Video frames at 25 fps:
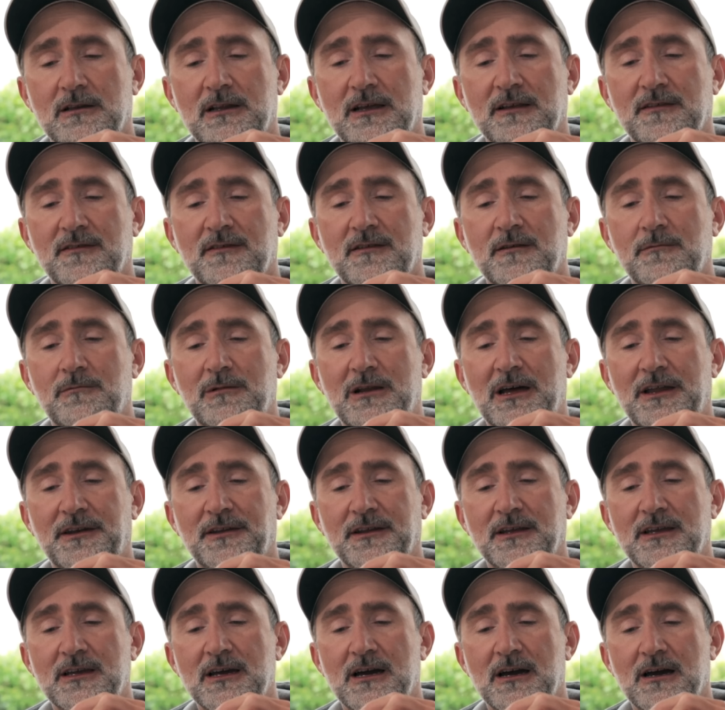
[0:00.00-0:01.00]
lässt die
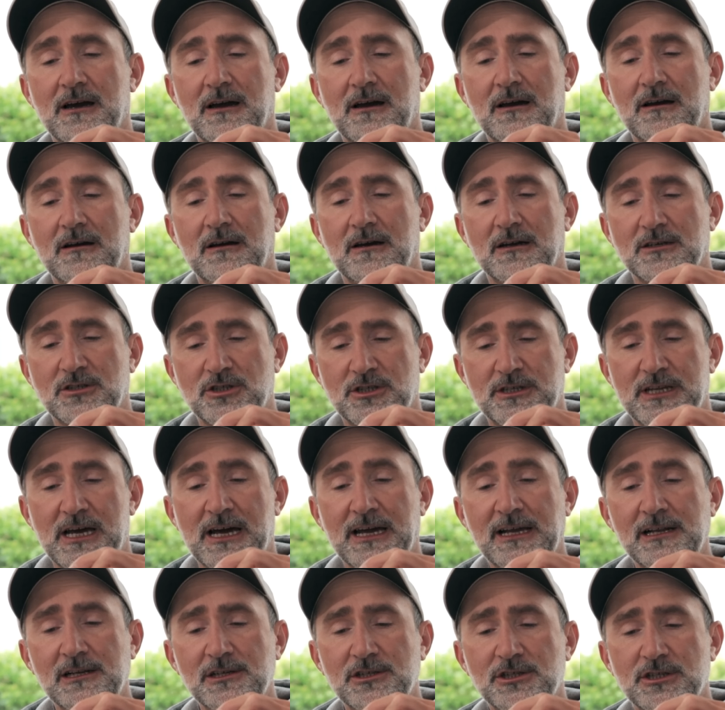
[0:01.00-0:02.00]
Platte hier
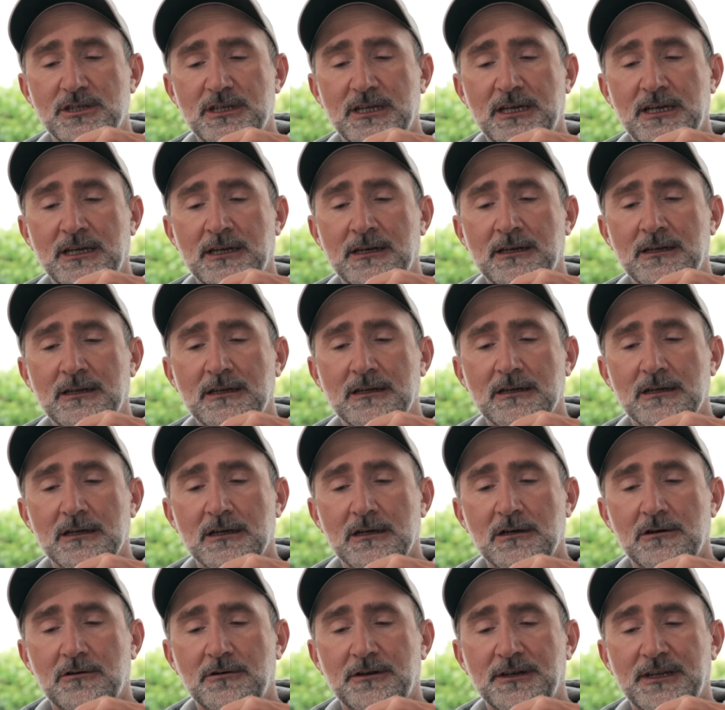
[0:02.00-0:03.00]
steil stehen
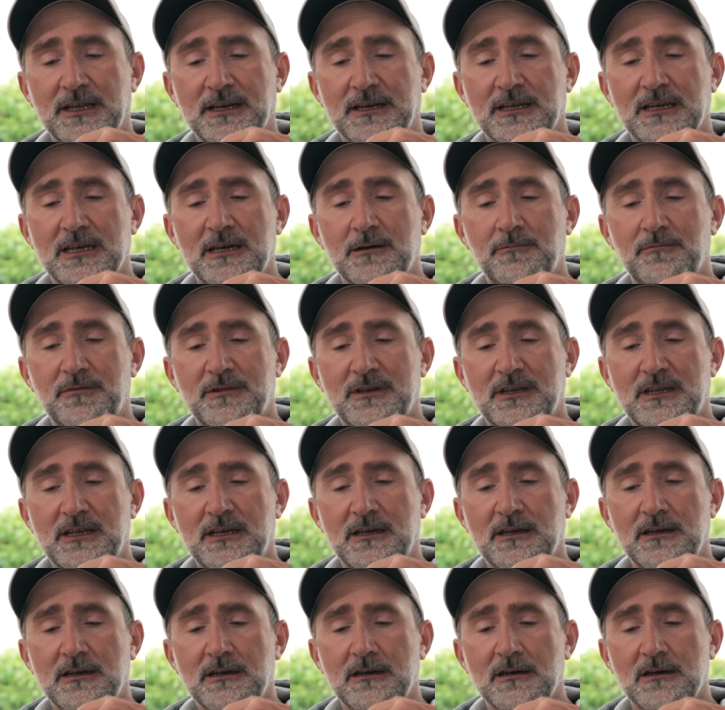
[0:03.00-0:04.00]
und dann kippt
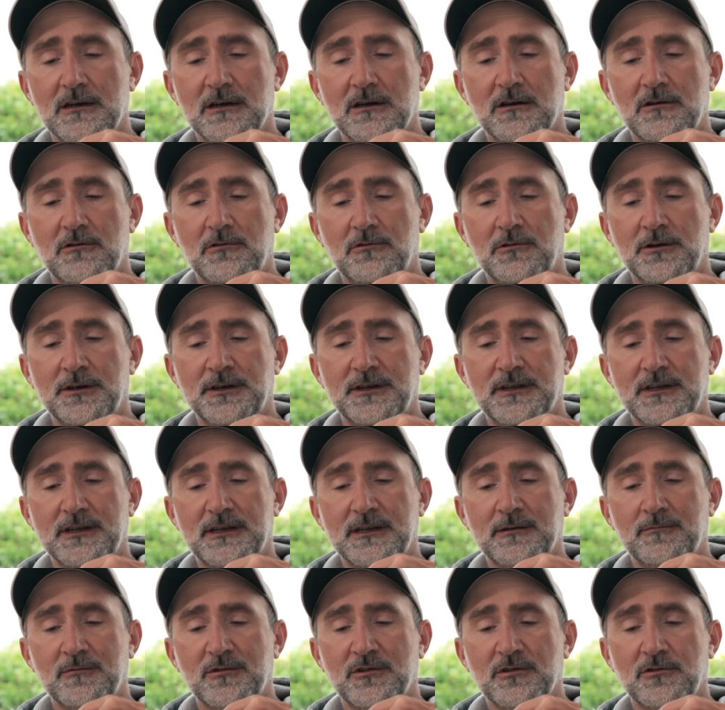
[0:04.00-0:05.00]
die unter
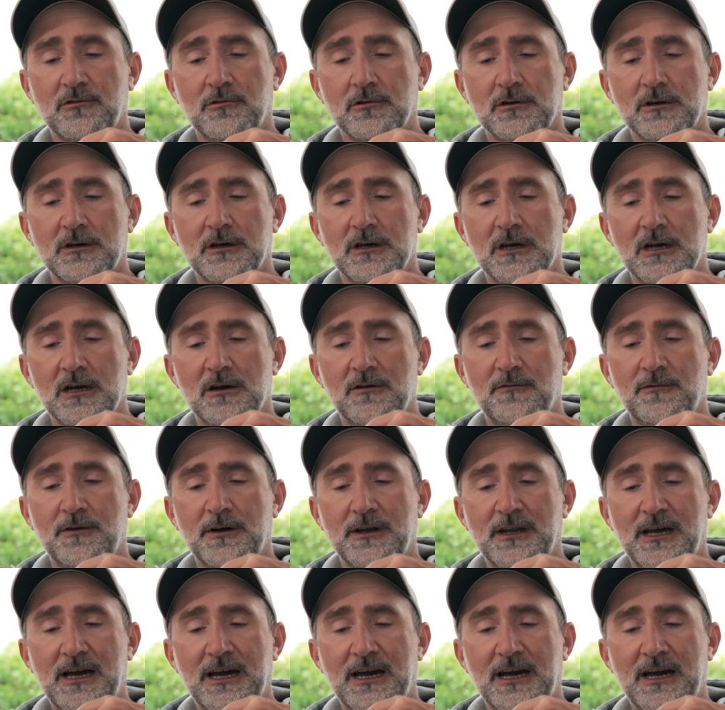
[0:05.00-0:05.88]
dem Druck von